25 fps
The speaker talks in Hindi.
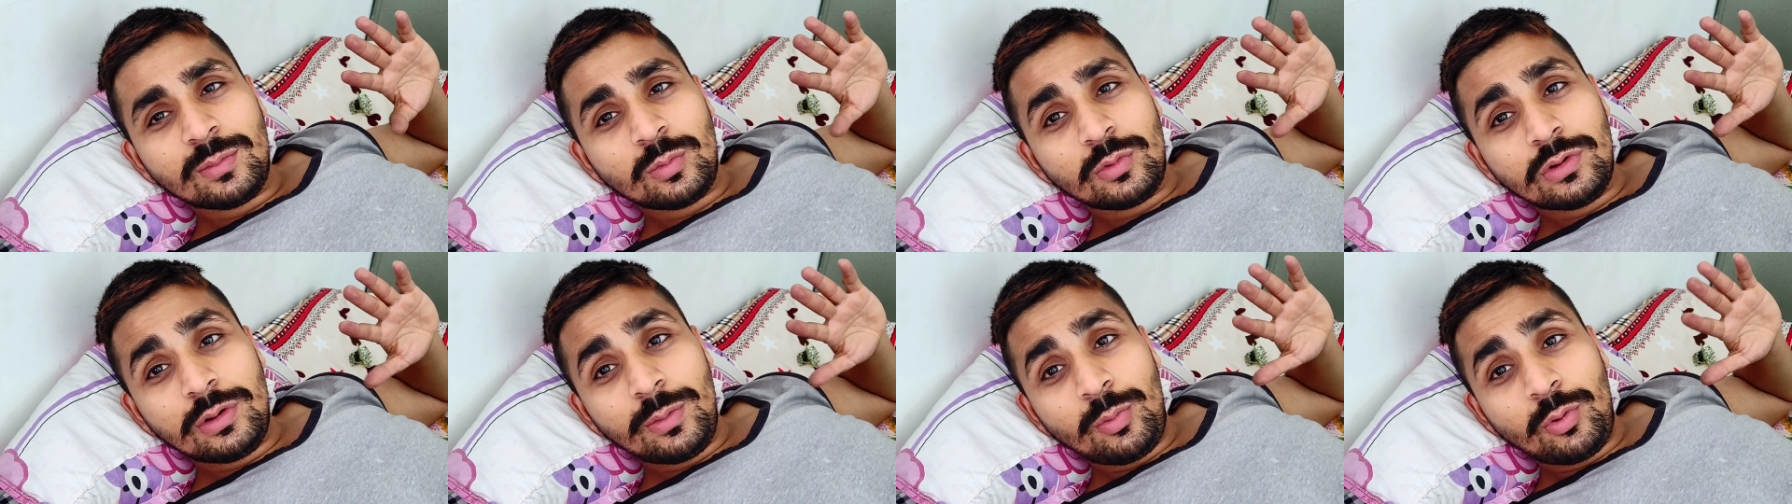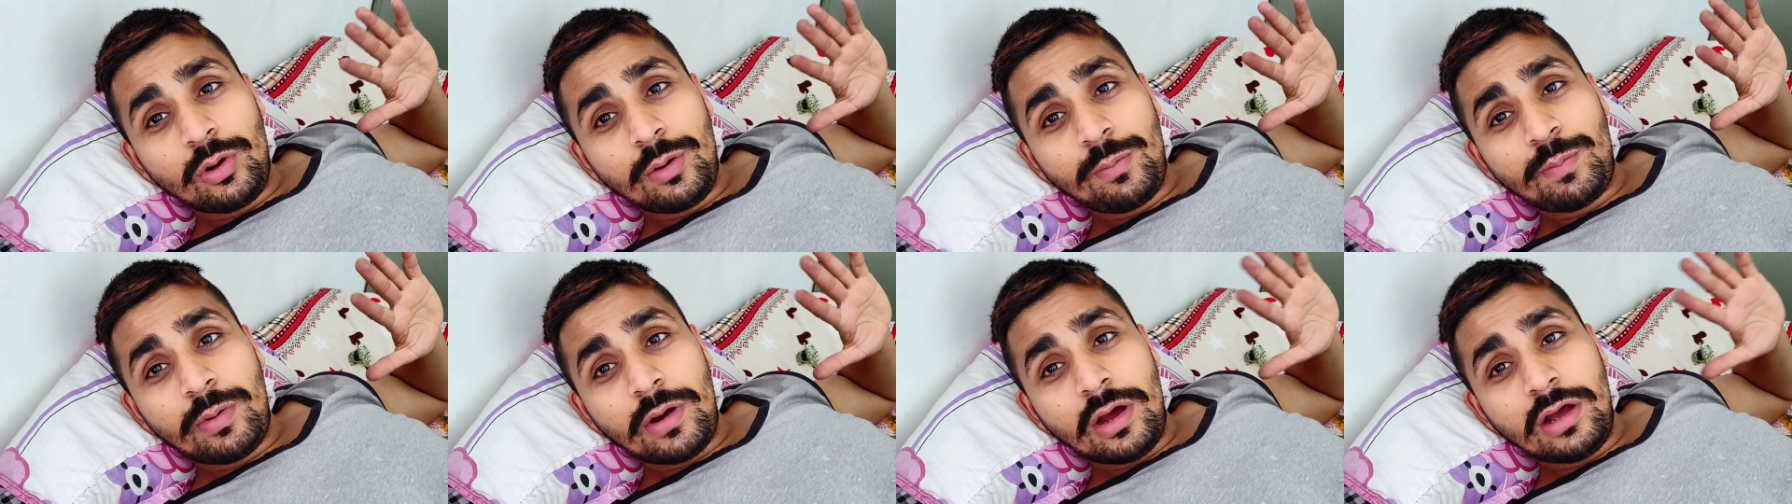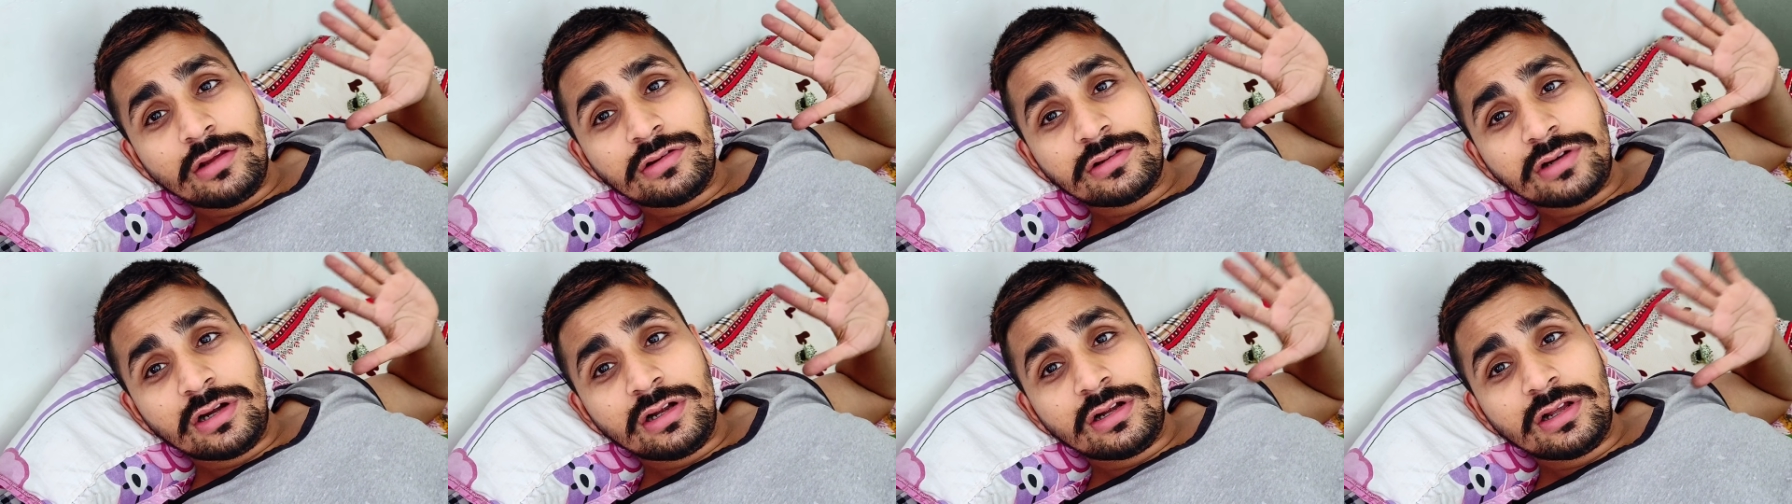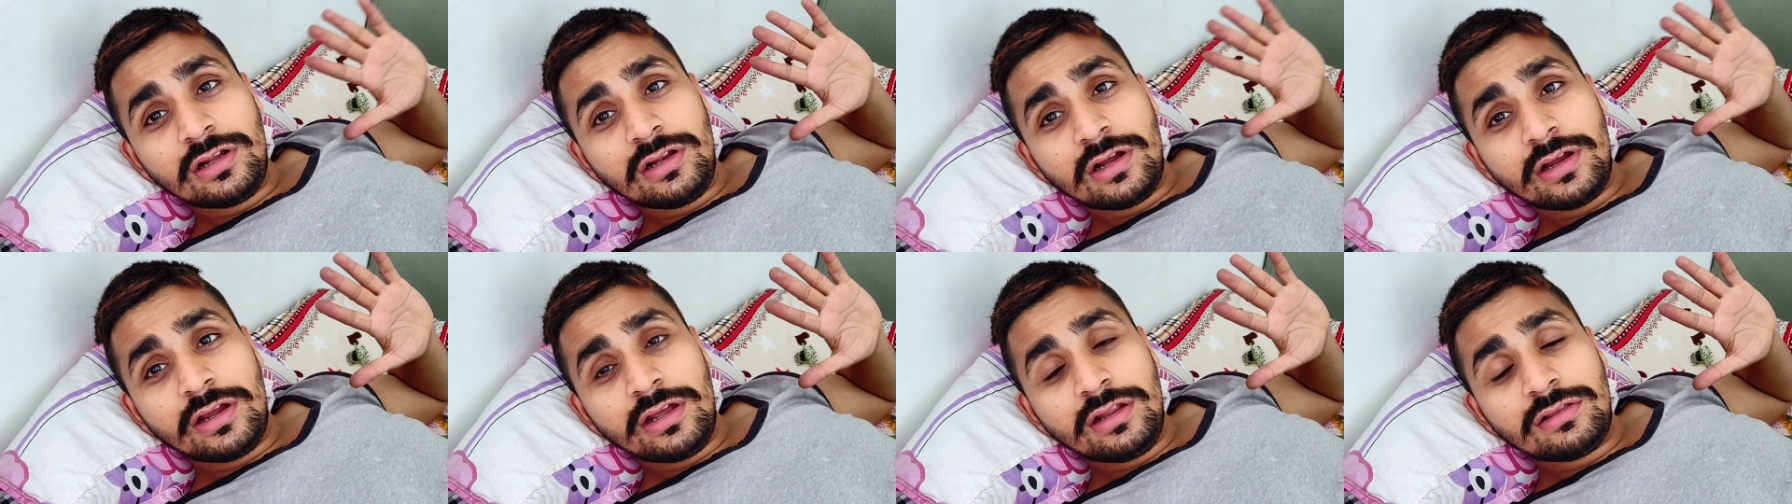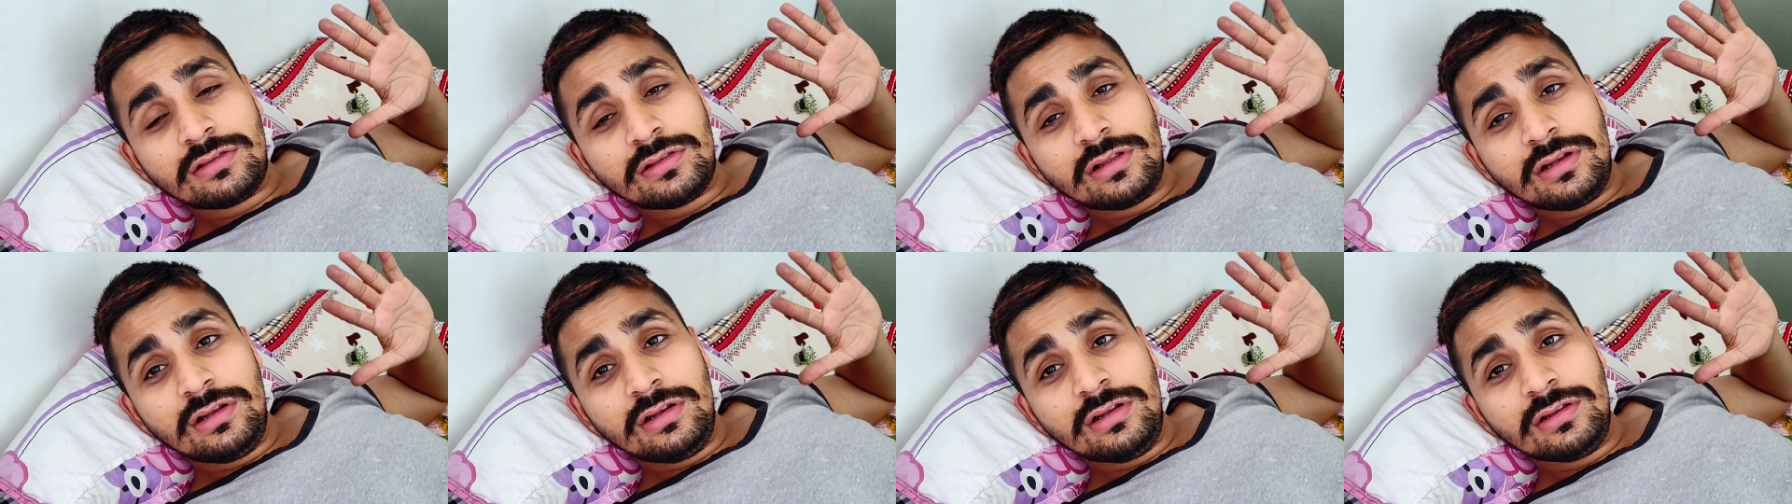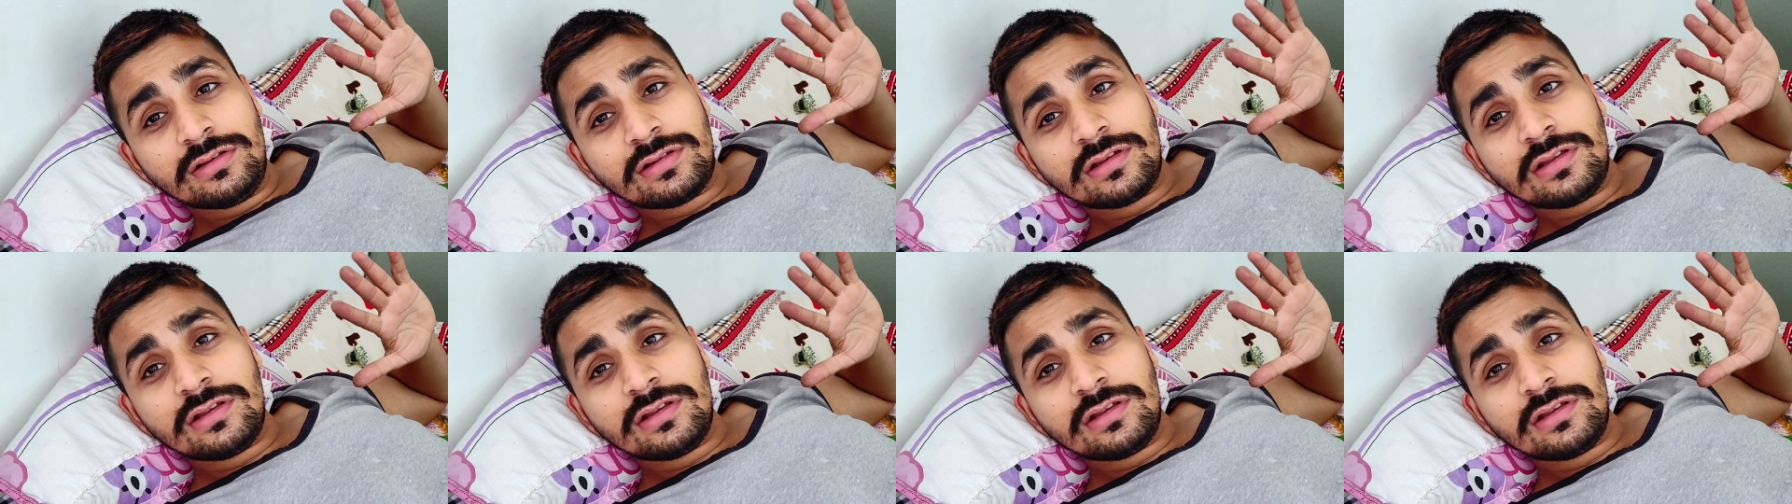मुझे पूरे पाँच घंटे लगे दिल्ली